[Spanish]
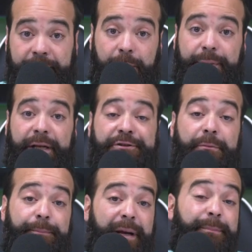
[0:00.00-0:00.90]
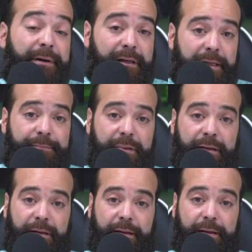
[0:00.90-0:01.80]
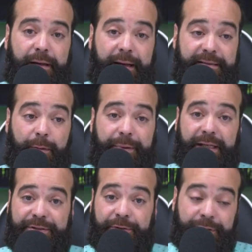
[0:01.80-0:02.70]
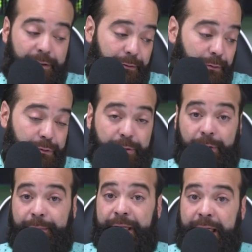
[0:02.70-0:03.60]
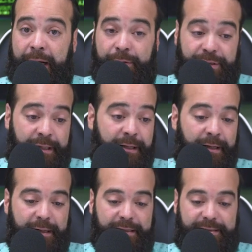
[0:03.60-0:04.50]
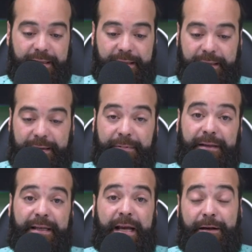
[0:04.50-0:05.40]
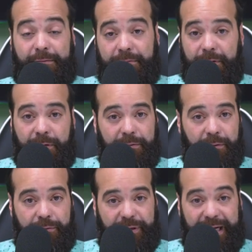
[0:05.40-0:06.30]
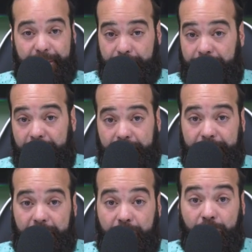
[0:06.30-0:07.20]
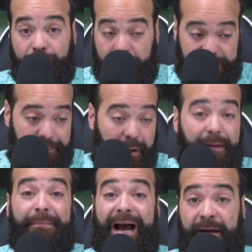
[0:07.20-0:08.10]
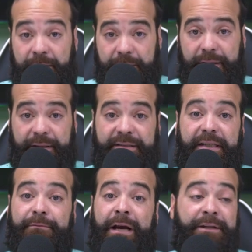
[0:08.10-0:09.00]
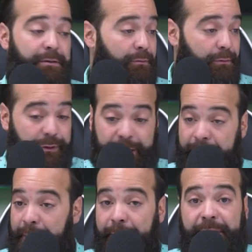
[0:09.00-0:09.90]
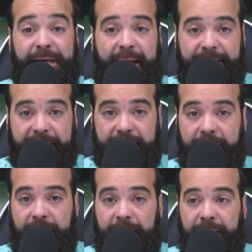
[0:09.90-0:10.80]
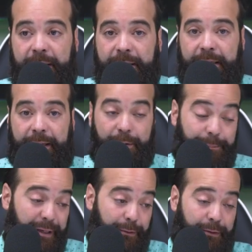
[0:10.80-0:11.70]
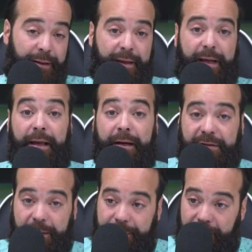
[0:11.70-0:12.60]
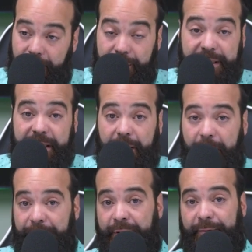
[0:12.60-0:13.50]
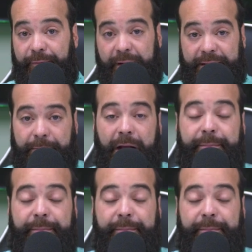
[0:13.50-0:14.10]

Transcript: en Operation Paperclip, en, esa operación donde los rusos y los americanos se, dividieron los, cerebros del, mundo, el cerebro alemán, del Tercer Reich, los, tigres más brillantes, le dieron perdones de guerra, o perdones a cambio de que fueran a trabajar